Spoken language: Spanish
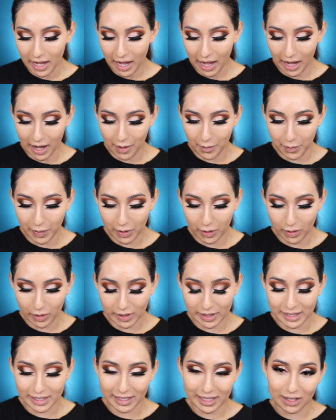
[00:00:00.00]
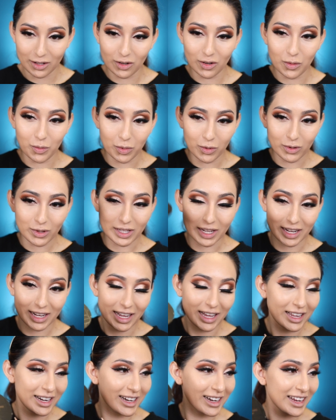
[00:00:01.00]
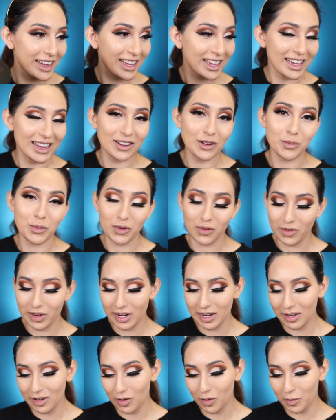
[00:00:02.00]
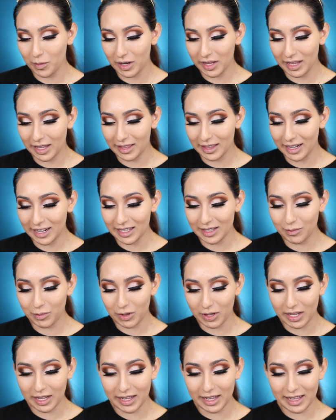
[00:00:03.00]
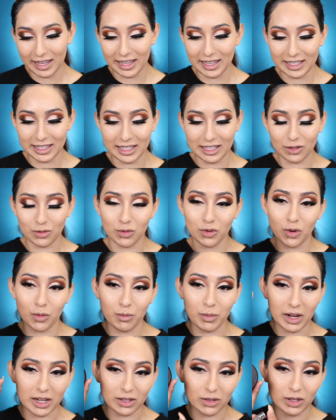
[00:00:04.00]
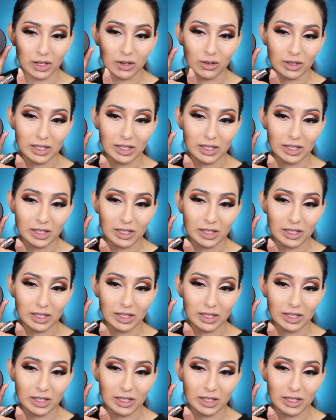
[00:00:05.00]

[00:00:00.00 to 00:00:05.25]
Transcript: Ah, pero es que no lo puedo sacar y no puedo ver el nombre de atrás porque este es un compacto que